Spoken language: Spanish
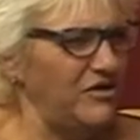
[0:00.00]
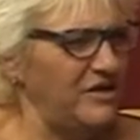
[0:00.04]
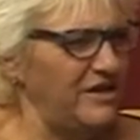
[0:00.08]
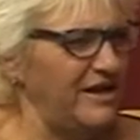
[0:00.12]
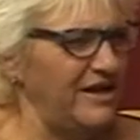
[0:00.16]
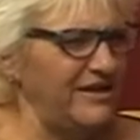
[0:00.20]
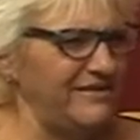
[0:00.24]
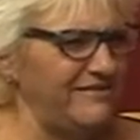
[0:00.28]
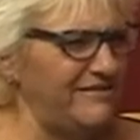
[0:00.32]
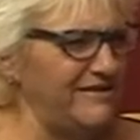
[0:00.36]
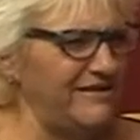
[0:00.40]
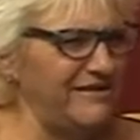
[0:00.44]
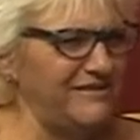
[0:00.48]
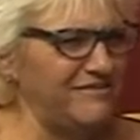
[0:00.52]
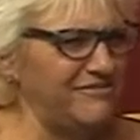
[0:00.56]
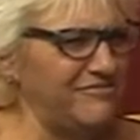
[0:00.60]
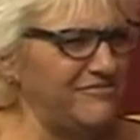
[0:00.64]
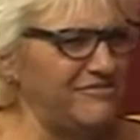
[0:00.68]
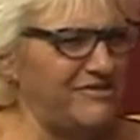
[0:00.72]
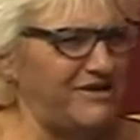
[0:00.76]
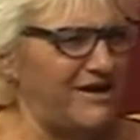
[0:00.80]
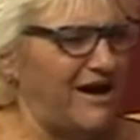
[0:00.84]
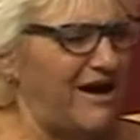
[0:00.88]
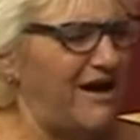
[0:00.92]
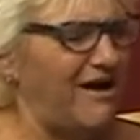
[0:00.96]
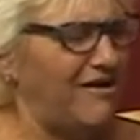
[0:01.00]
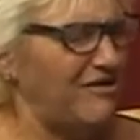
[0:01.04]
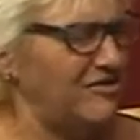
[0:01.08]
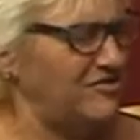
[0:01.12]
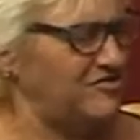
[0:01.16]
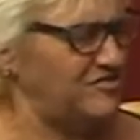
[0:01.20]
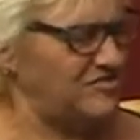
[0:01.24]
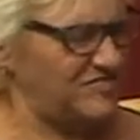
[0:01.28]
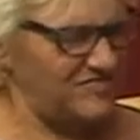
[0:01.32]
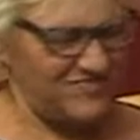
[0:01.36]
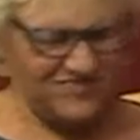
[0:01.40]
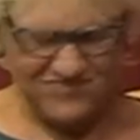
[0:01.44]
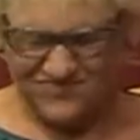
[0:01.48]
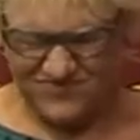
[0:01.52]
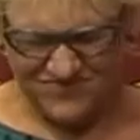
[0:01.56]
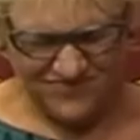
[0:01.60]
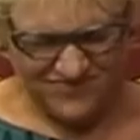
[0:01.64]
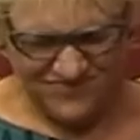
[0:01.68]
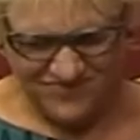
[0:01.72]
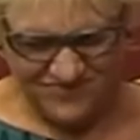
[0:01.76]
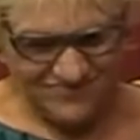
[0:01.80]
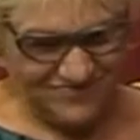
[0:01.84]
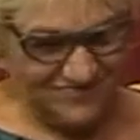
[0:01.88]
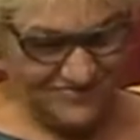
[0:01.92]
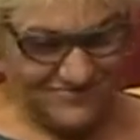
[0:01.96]
es, un, caos.
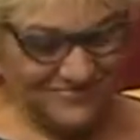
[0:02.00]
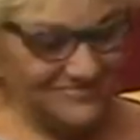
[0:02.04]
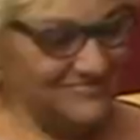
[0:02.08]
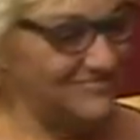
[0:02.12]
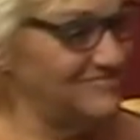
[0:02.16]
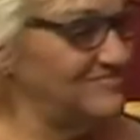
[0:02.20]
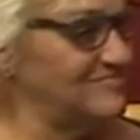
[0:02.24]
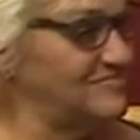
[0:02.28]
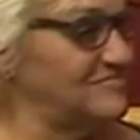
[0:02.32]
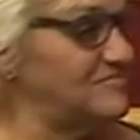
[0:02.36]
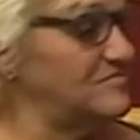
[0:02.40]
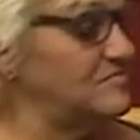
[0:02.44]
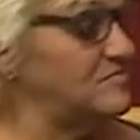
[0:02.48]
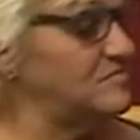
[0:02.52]
Bueno, pero vos